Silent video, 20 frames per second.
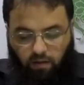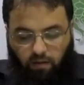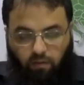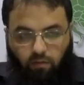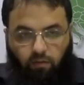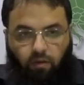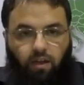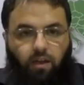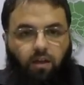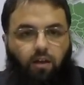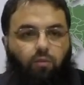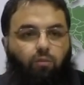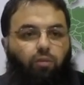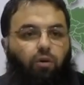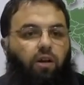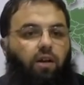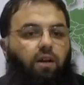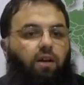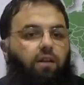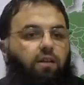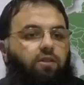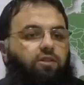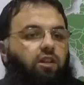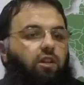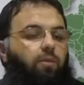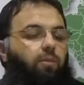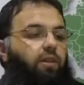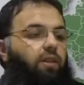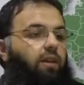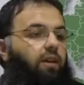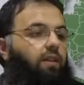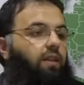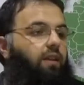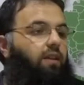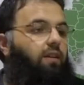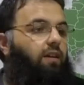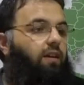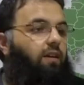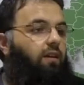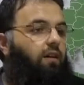Ve yine buraya icabet
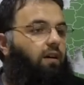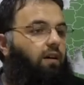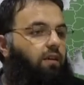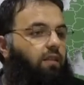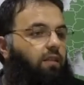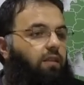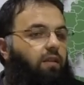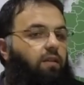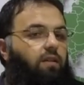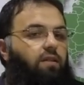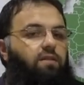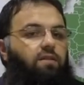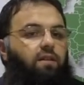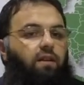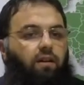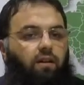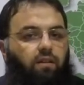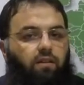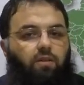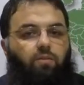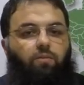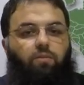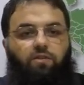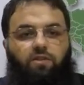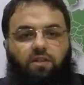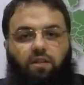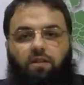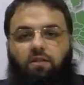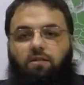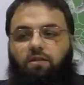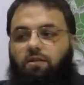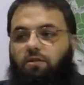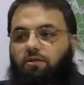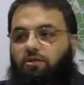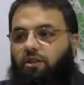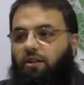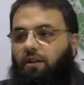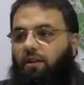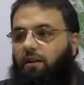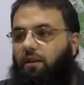ederken attığınız adım
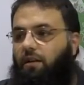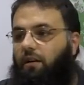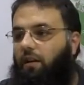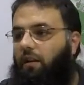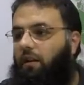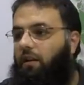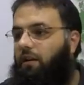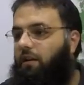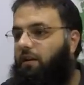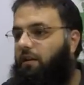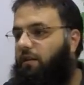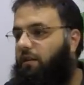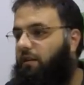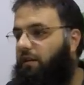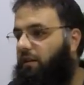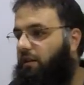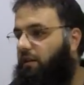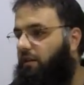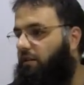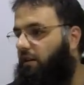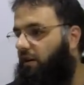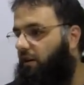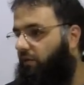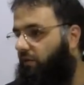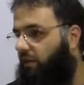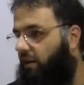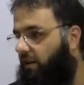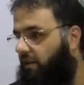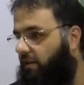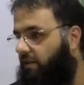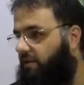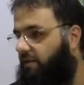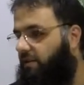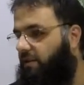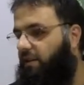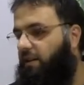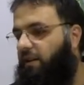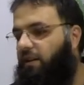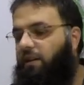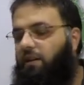sayısınca Allah katındaki takvanız,
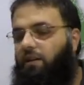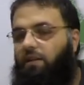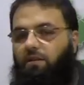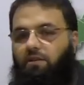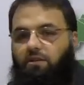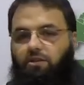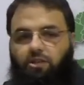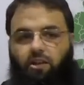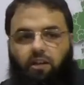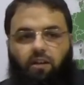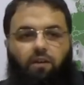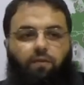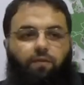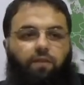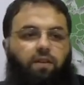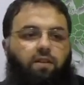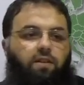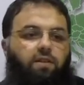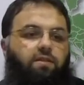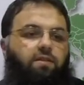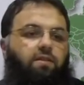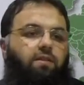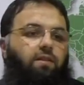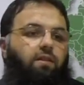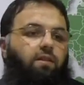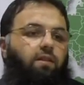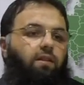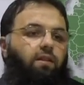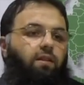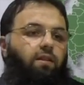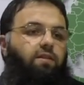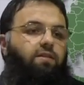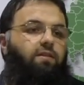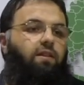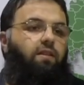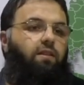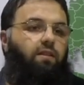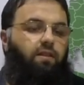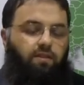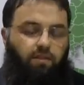şerefiniz,
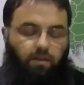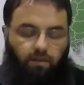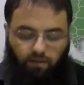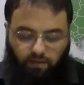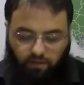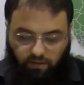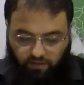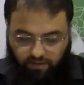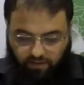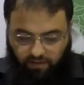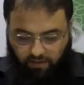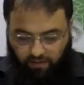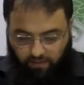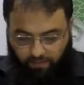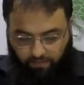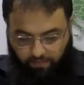izzetiniz artırılsın.